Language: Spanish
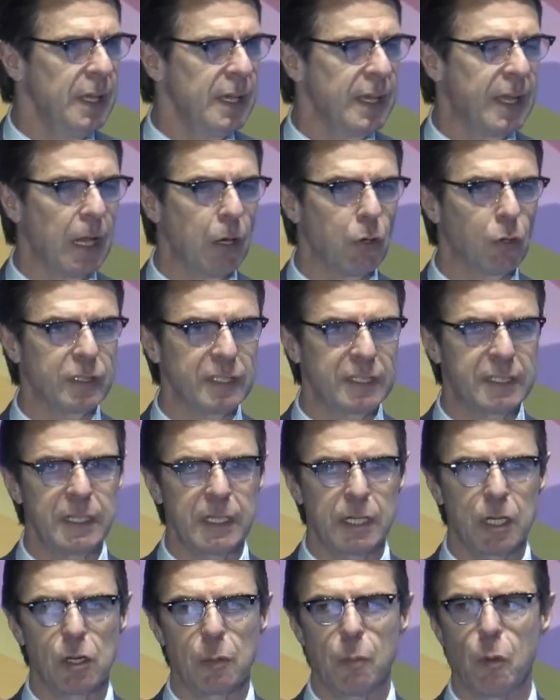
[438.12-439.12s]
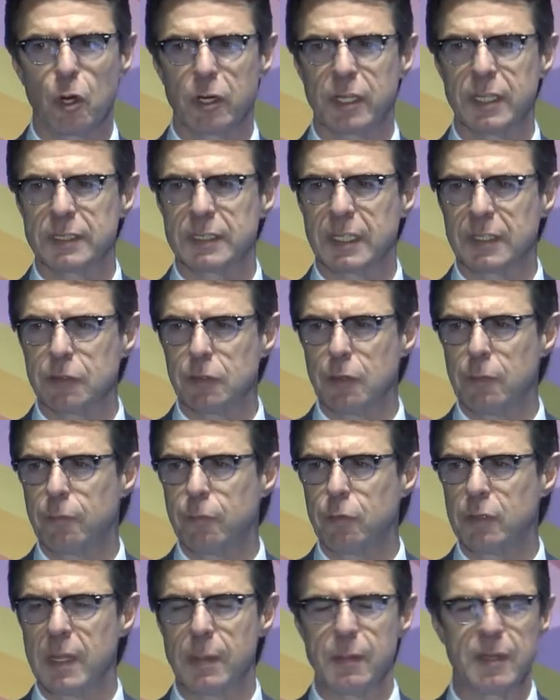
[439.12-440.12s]
que lo que tiene como orientación
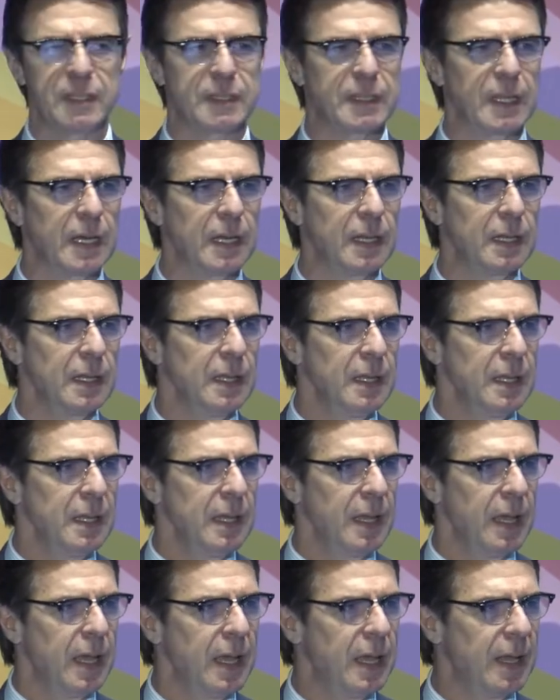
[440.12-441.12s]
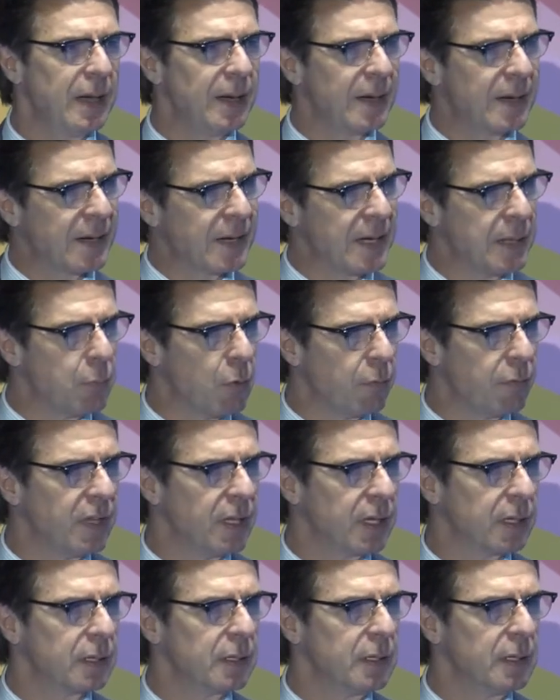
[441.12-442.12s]
fundamental es
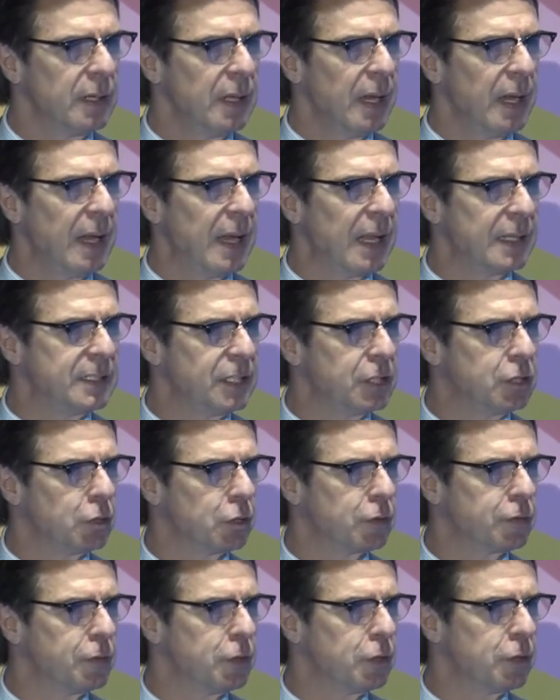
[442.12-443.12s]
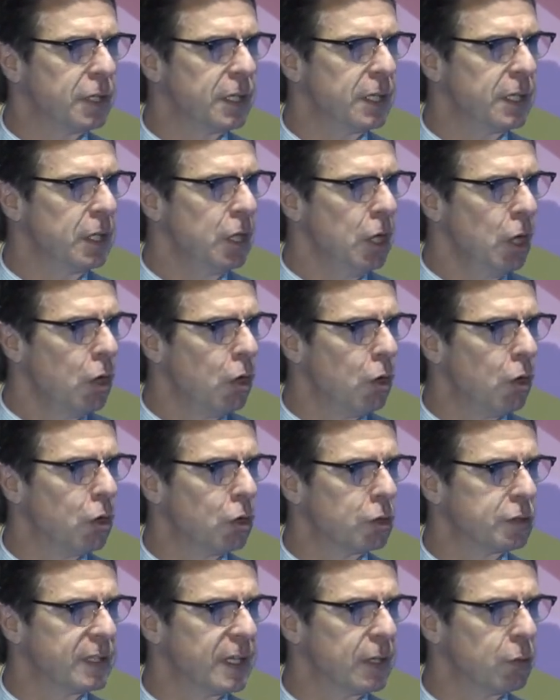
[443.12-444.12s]
remover las distorsiones, los
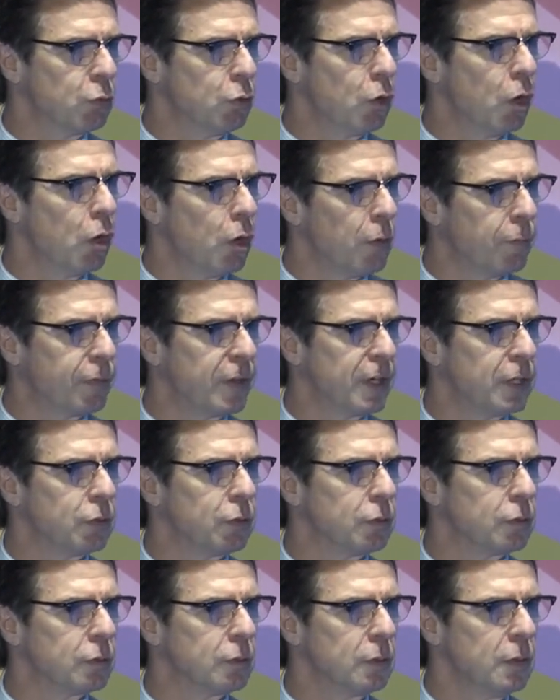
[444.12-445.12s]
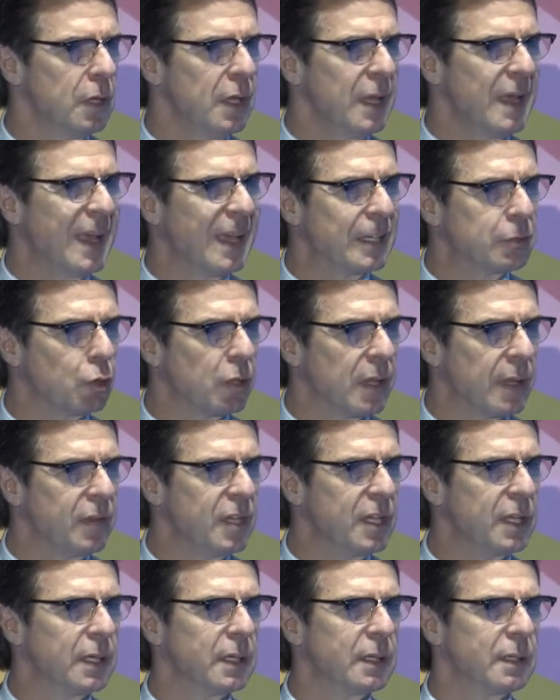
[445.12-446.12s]
obstáculos, los frenos que
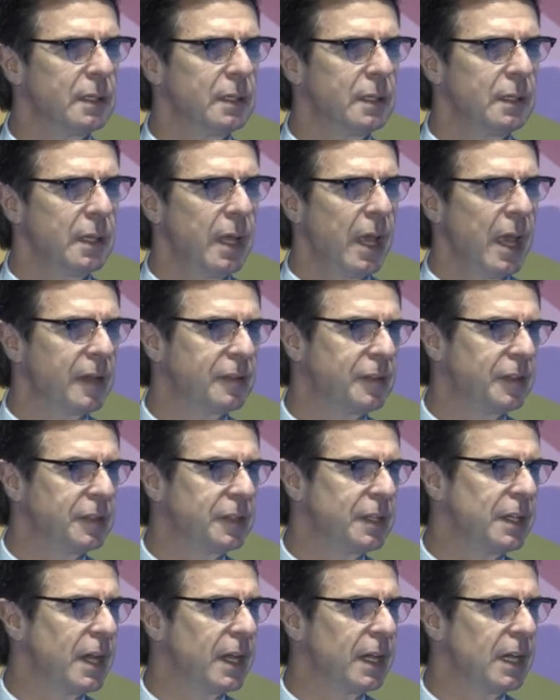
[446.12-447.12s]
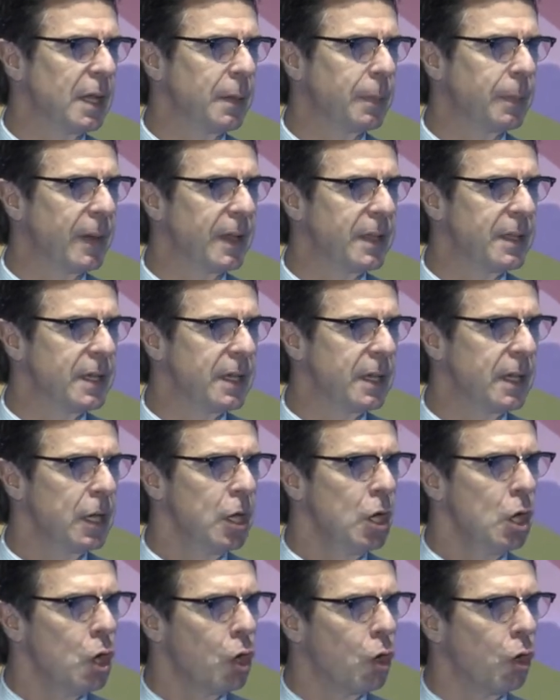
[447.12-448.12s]
todavía existían en España
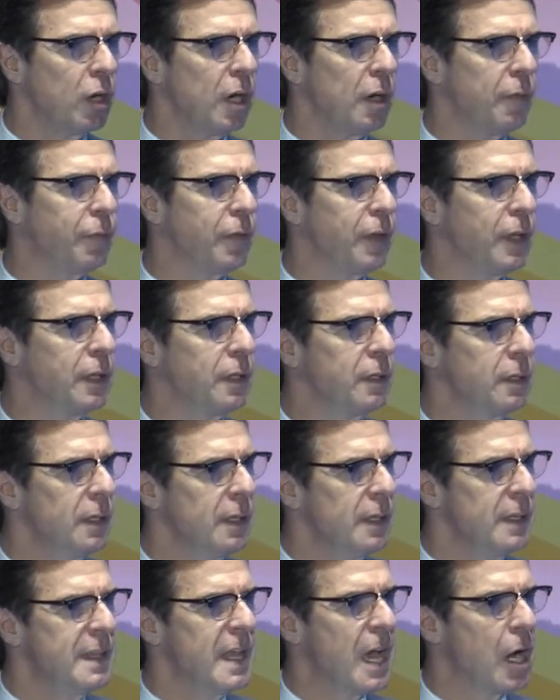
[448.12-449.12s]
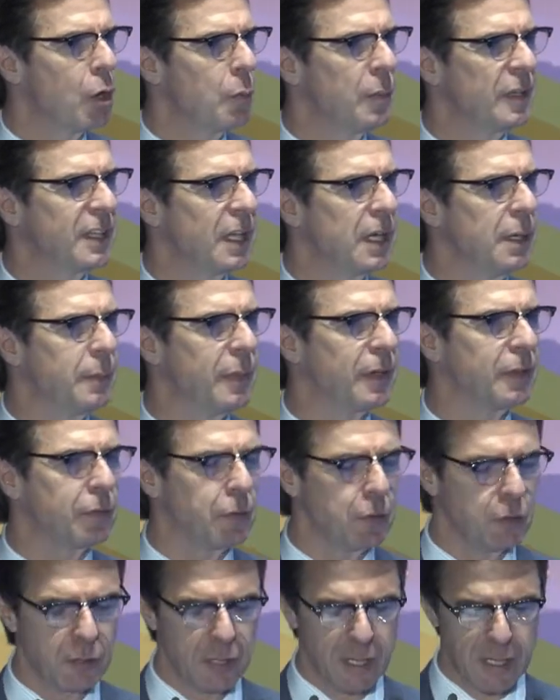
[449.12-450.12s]
con el fin de acometer
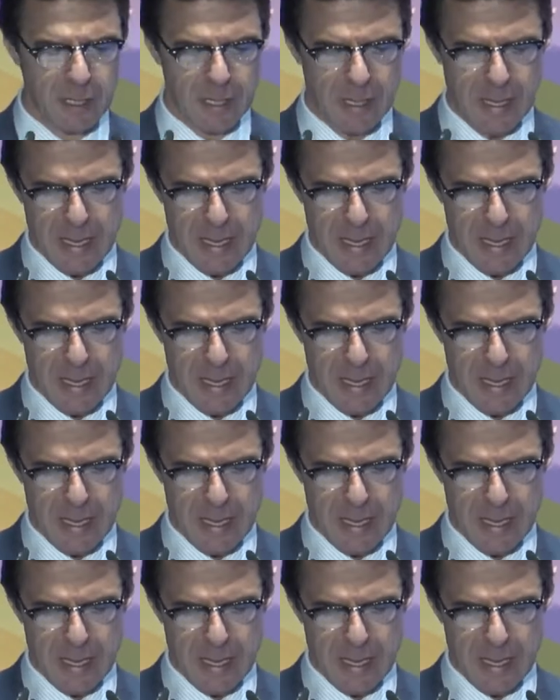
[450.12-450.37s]
inversiones